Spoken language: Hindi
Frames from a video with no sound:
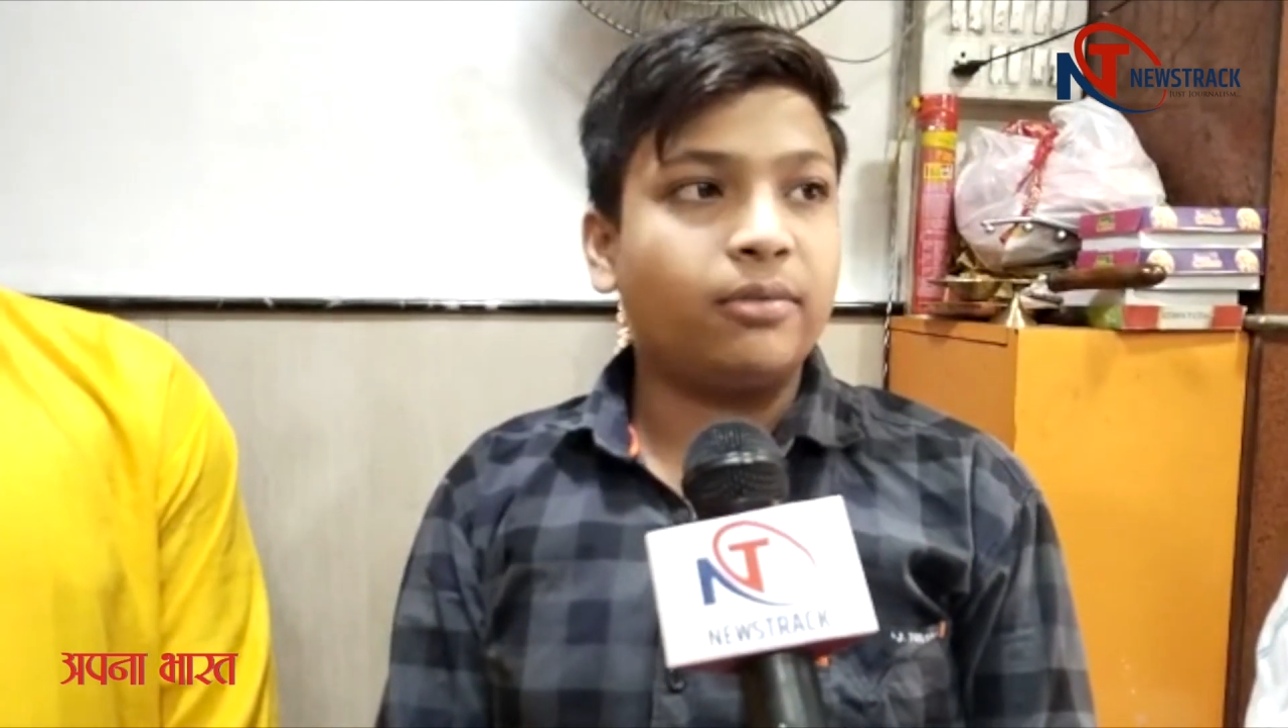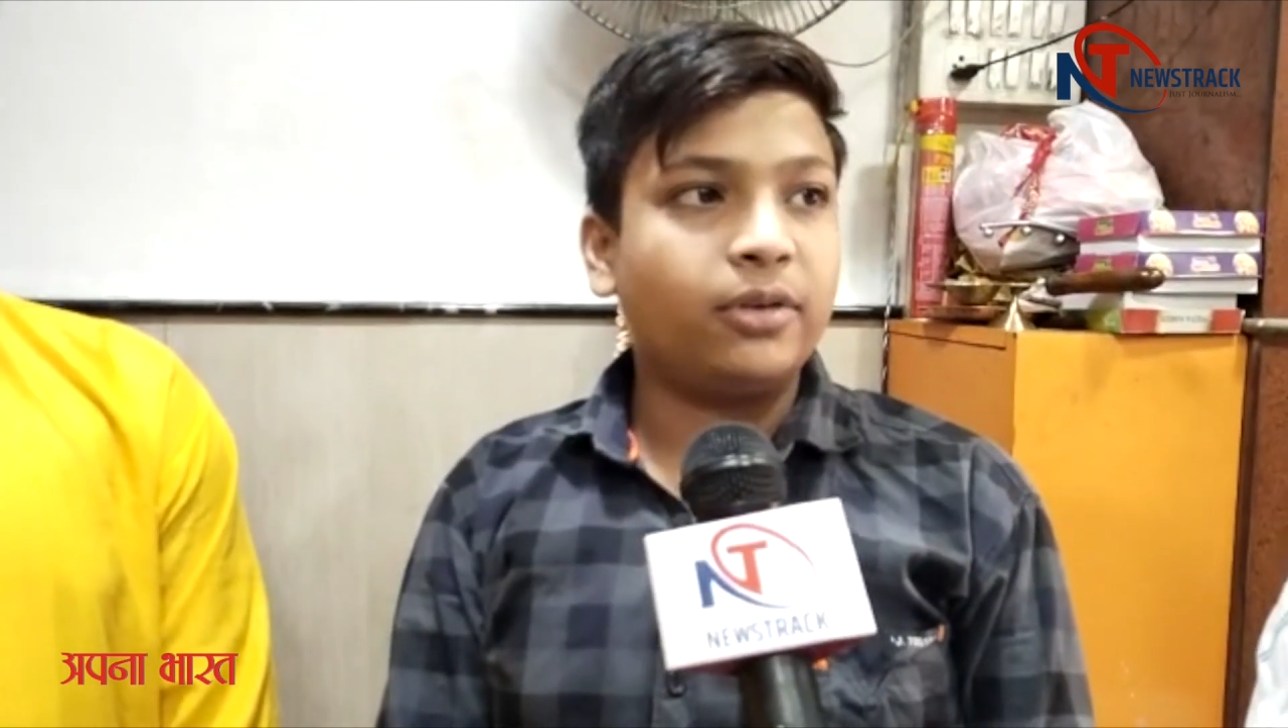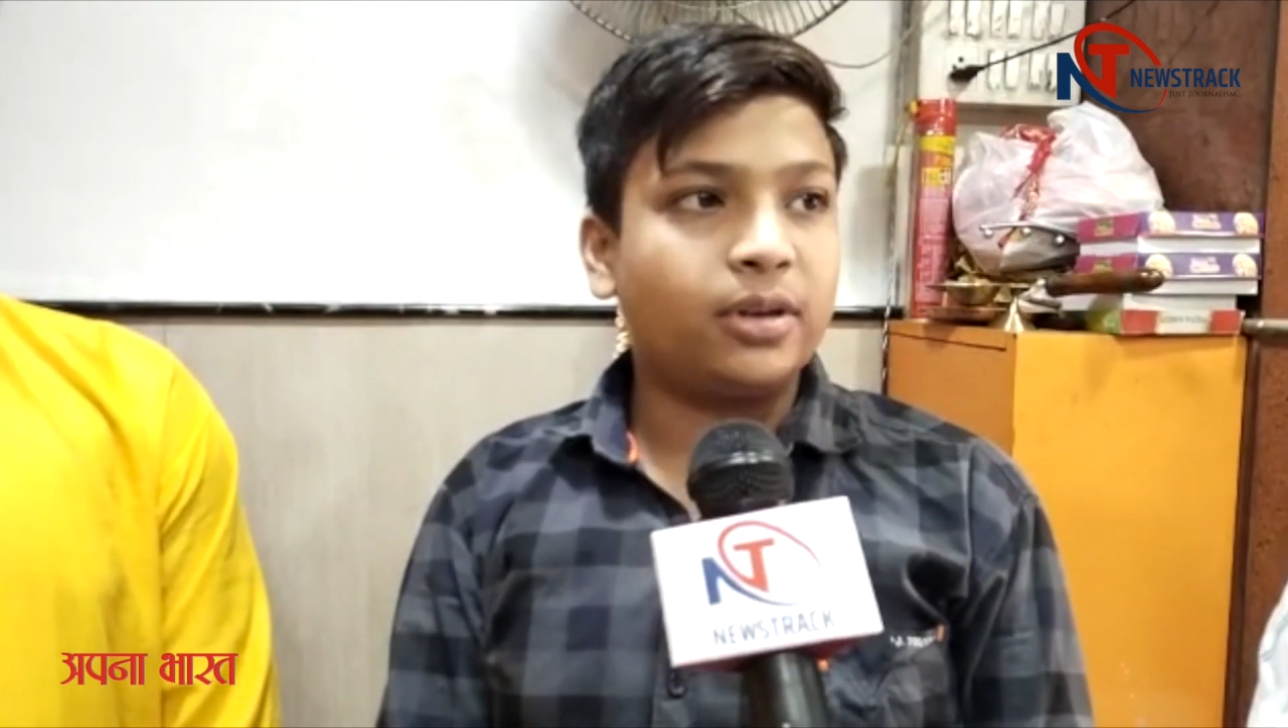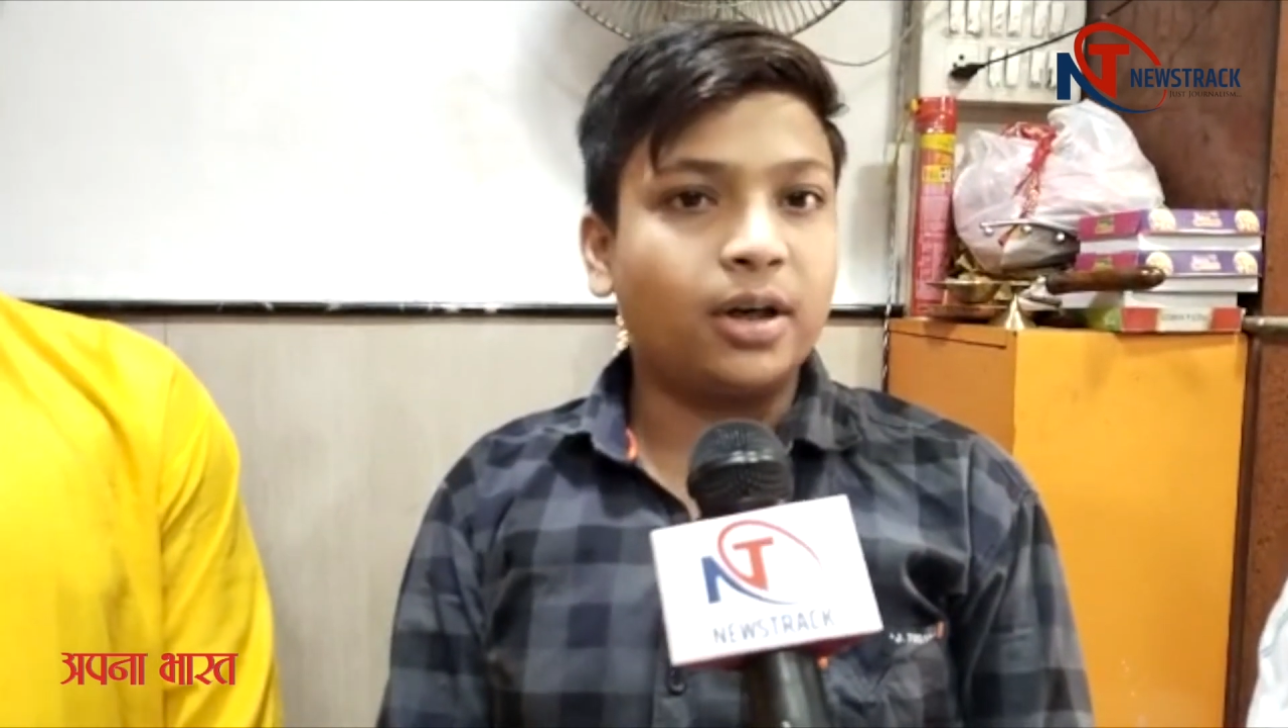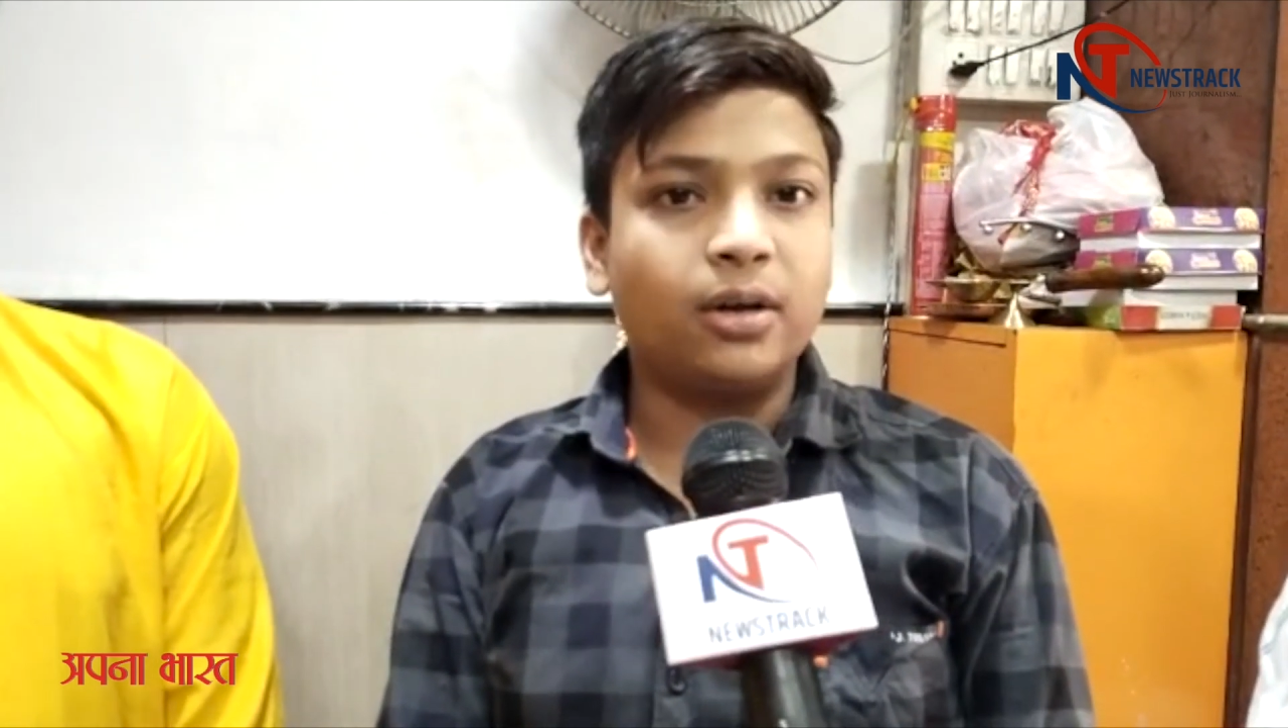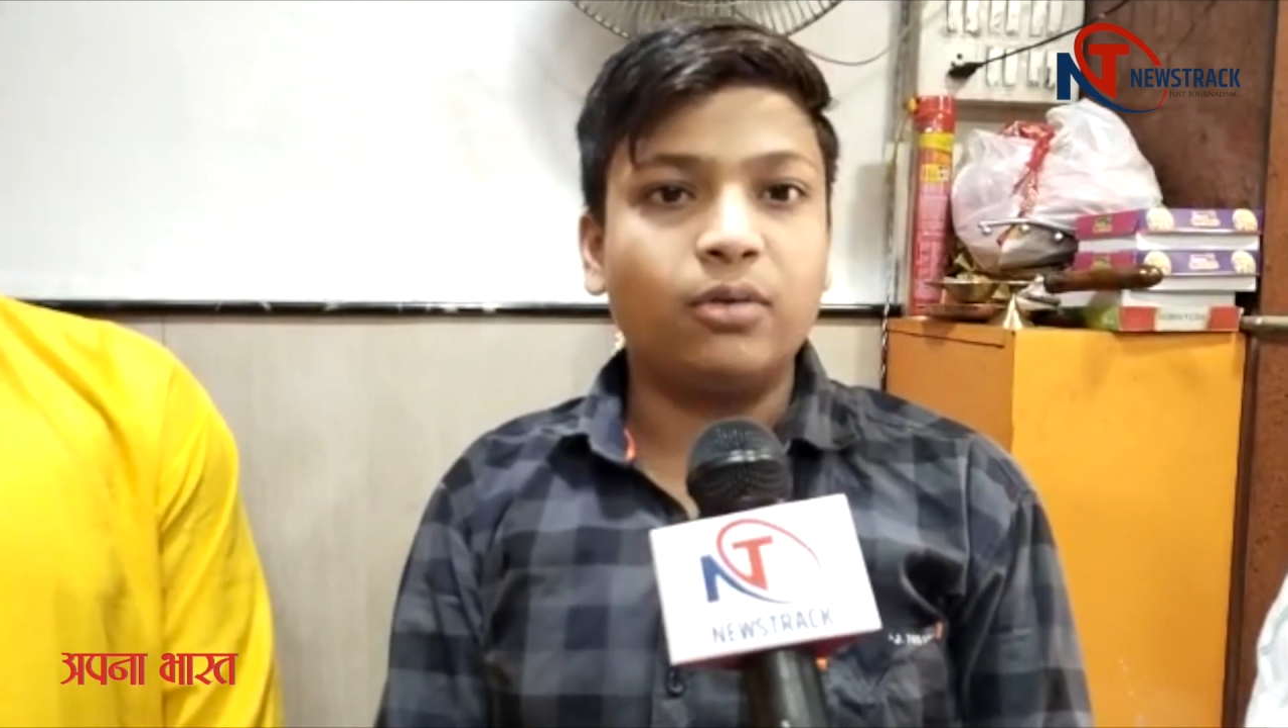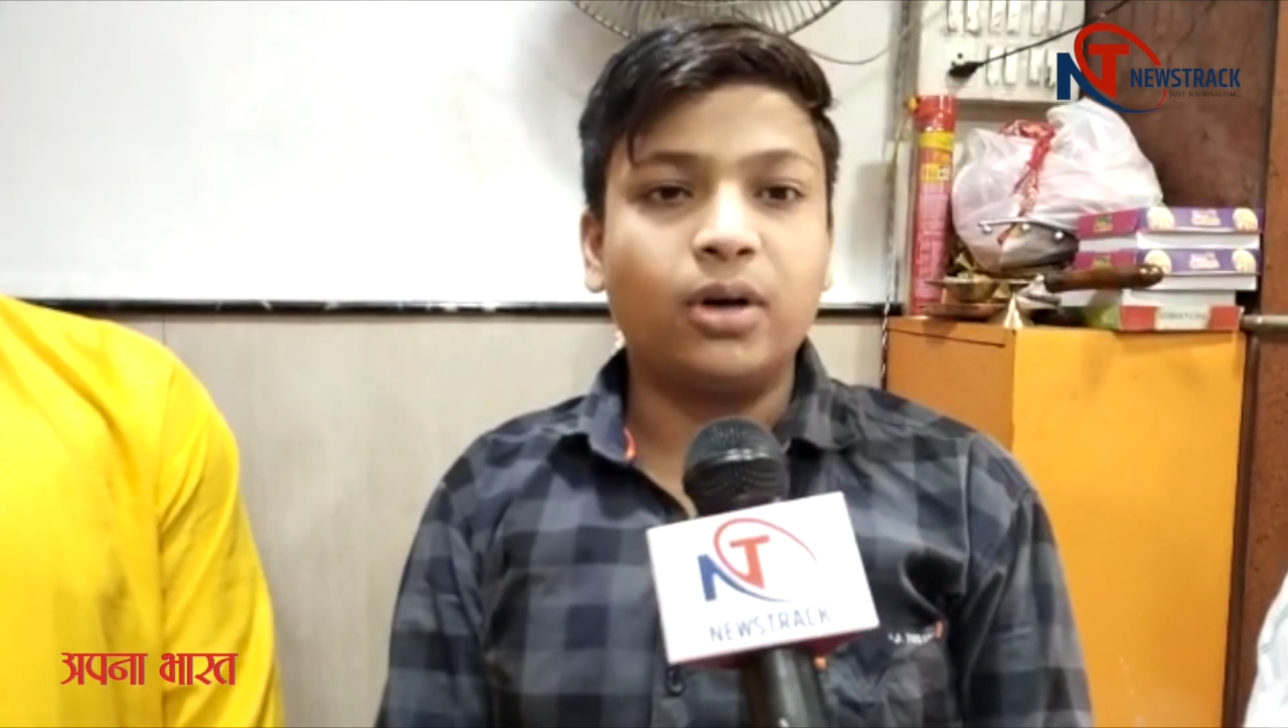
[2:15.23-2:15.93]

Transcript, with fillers: वितरण